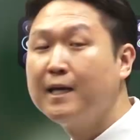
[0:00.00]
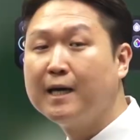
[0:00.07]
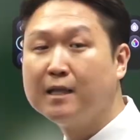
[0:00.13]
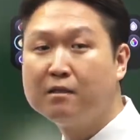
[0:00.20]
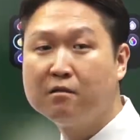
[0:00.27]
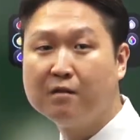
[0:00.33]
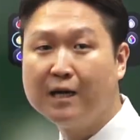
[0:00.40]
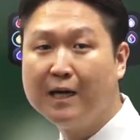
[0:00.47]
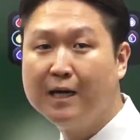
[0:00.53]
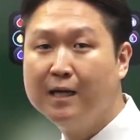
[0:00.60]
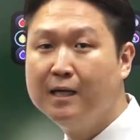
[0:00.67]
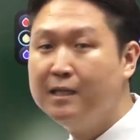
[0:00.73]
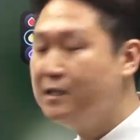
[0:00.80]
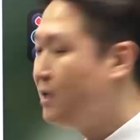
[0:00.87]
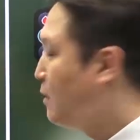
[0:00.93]
같더라.
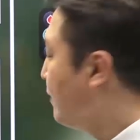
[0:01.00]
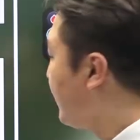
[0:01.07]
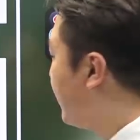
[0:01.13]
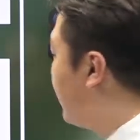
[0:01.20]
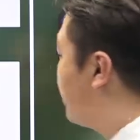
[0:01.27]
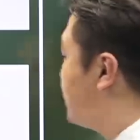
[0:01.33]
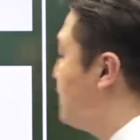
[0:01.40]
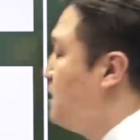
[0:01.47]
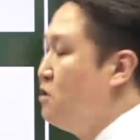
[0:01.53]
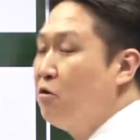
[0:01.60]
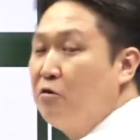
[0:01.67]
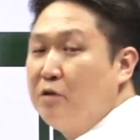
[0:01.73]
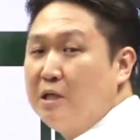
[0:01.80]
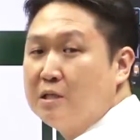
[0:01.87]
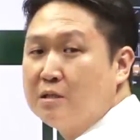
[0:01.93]
근데 만약에 얘가
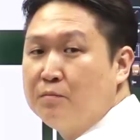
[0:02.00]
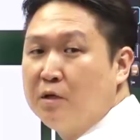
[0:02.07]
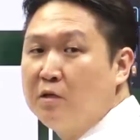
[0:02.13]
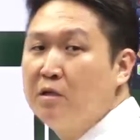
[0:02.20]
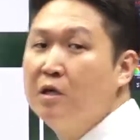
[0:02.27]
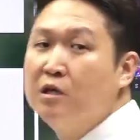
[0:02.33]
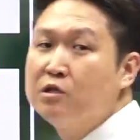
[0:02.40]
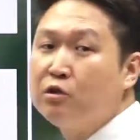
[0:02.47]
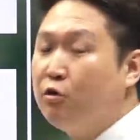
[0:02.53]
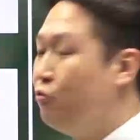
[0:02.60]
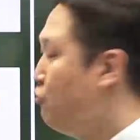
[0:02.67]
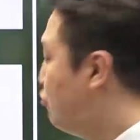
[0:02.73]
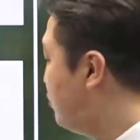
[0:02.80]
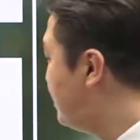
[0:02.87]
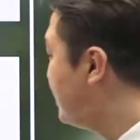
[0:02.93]
직렬되어 있으면
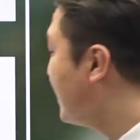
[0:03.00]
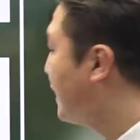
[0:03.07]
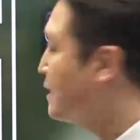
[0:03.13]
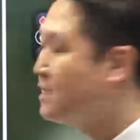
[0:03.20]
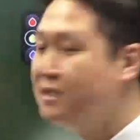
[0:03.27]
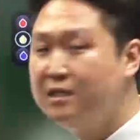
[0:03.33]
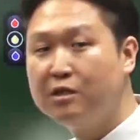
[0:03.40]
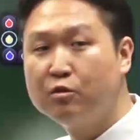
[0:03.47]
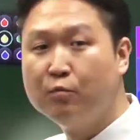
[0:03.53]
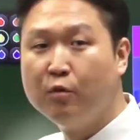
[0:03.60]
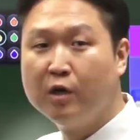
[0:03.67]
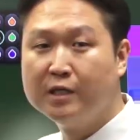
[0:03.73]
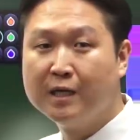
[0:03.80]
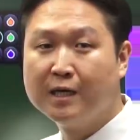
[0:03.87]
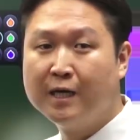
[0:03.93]
전류는 같은데 또
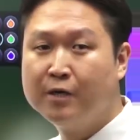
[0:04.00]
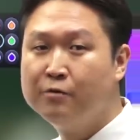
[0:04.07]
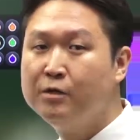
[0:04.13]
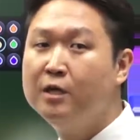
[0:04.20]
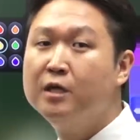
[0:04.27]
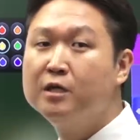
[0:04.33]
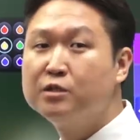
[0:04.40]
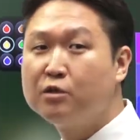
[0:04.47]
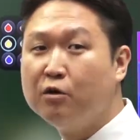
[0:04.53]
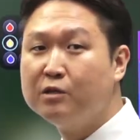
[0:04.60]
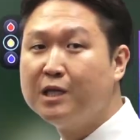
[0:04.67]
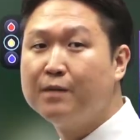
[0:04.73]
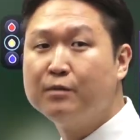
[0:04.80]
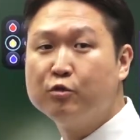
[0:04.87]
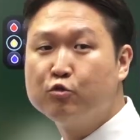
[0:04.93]
뭐가 될까요?
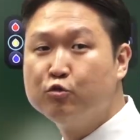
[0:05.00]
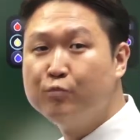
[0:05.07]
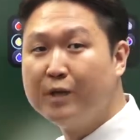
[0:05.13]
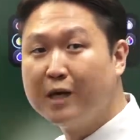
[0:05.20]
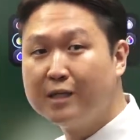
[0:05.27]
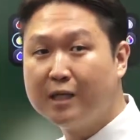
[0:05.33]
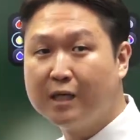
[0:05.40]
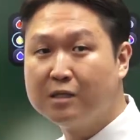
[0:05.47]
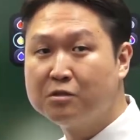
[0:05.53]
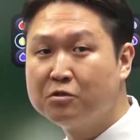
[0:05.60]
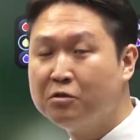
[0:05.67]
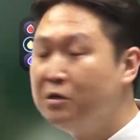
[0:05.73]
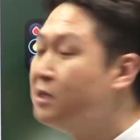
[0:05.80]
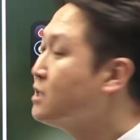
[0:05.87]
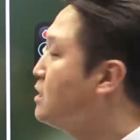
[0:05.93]
전압이 두 배가
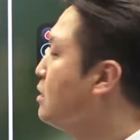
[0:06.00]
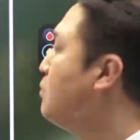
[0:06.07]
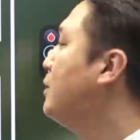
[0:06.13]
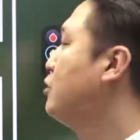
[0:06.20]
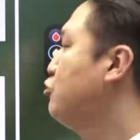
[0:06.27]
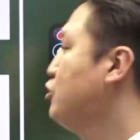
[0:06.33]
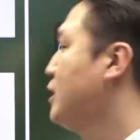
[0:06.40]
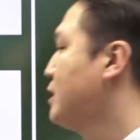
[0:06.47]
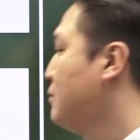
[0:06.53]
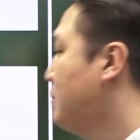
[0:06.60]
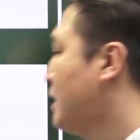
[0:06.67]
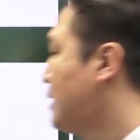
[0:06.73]
되겠죠. 그것만 주의하시면